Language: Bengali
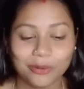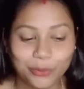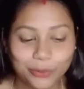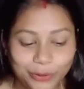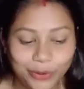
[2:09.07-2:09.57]

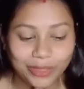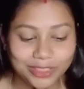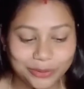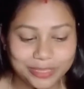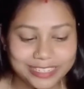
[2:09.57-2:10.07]
গোপন কথা
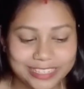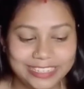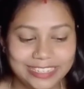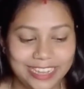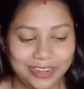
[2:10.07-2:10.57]
তোমাদের সাথে
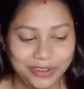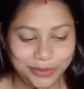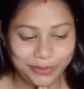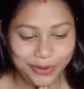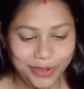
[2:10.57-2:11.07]
শেয়ার করব